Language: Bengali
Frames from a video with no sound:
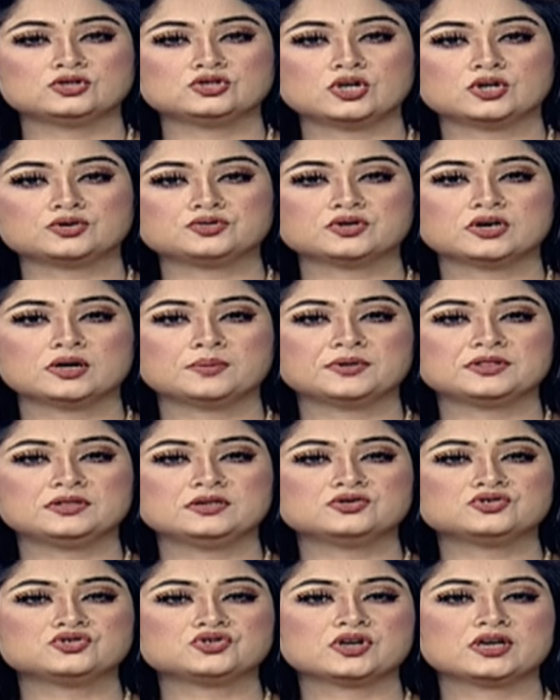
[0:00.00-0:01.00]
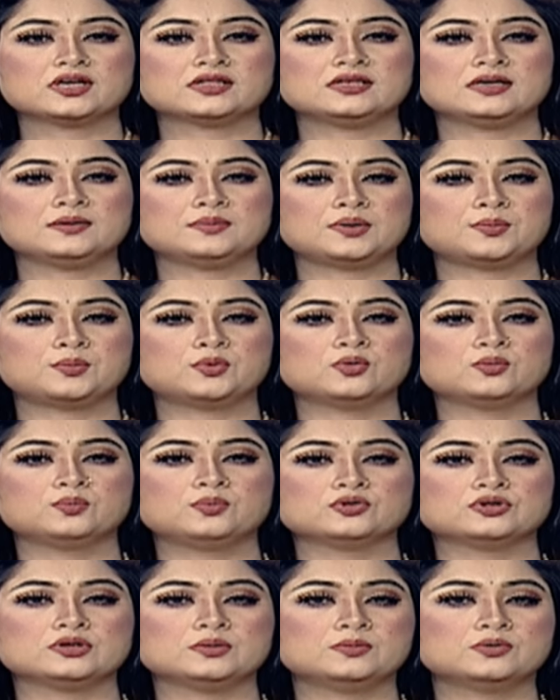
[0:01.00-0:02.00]
চট্টগ্রামে তিনশো এতিম এবং
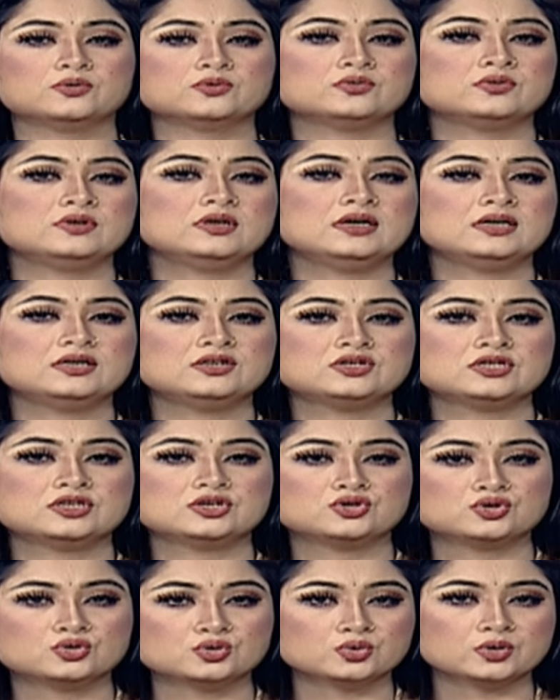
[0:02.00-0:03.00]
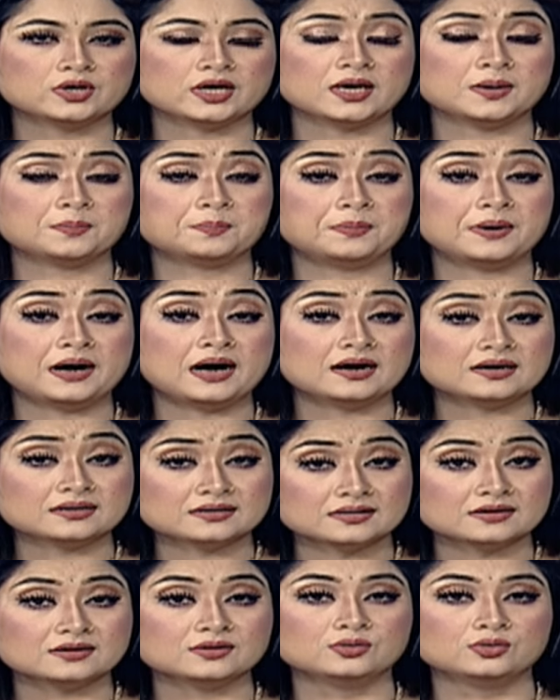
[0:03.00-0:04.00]
প্রতিবন্ধী শিশুকে
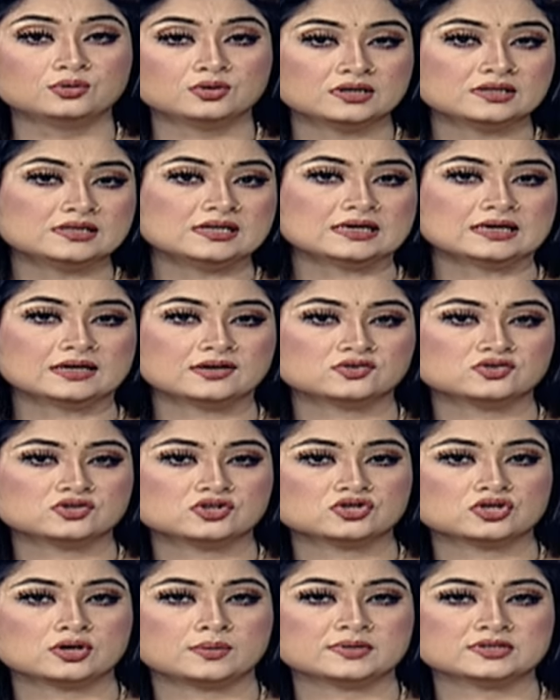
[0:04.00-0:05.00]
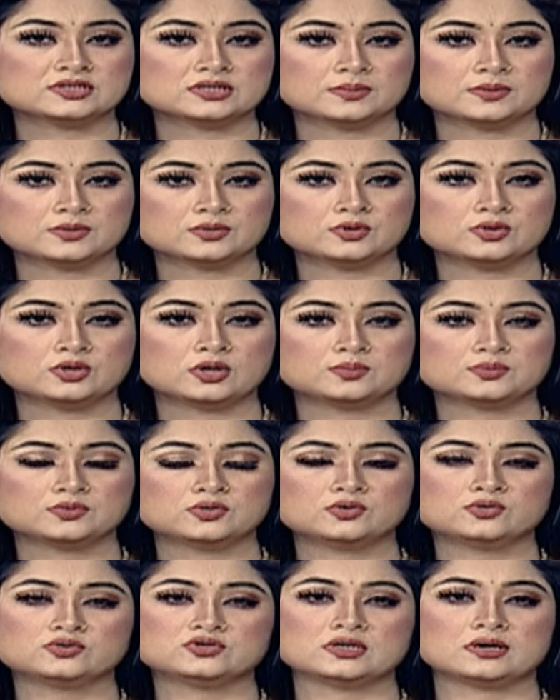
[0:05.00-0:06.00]
পার্ক ঘুরে দেখিয়েছে সমাজসেবা
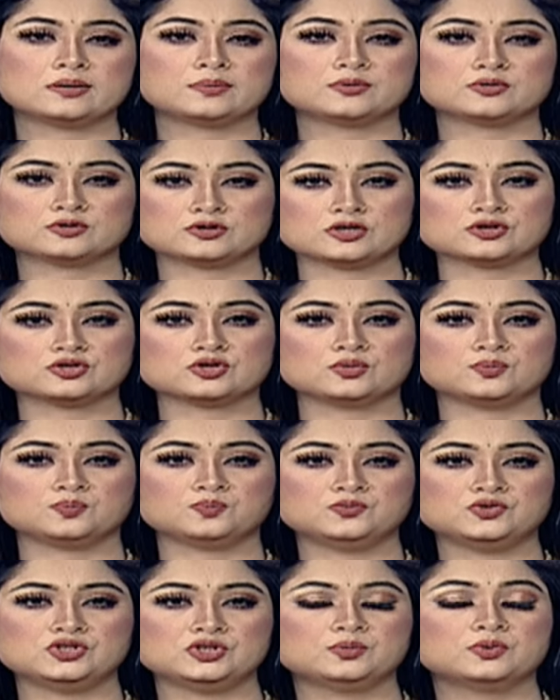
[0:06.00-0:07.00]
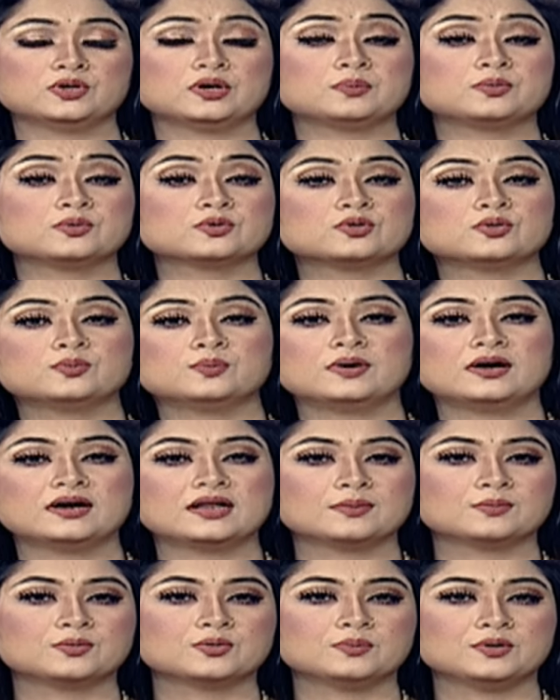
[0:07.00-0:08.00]
অধিদপ্তর ও জেলা প্রশাসন জীবনে
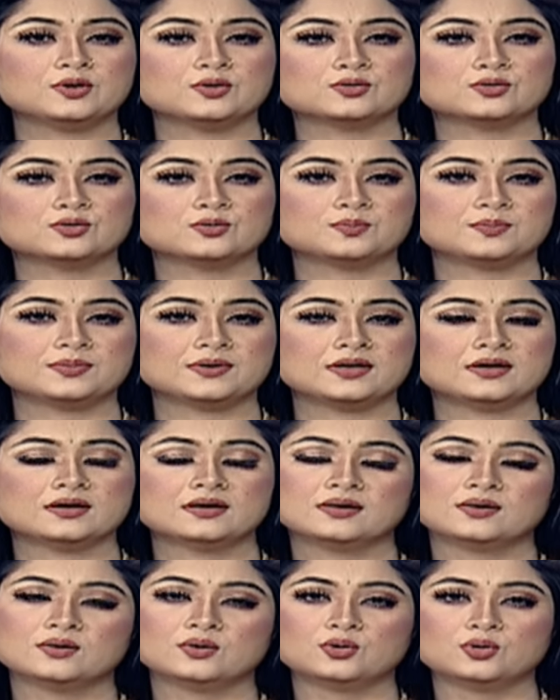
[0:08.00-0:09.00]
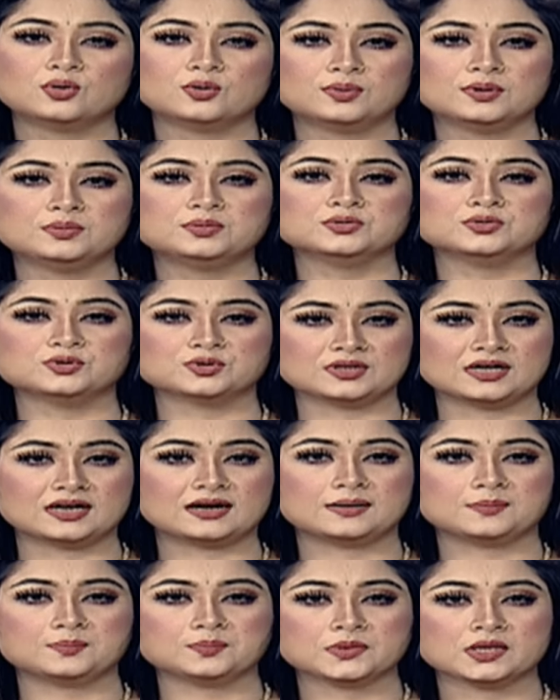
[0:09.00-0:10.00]
প্রথমবার এমন বিনোদন পেয়ে অভিভূত তারা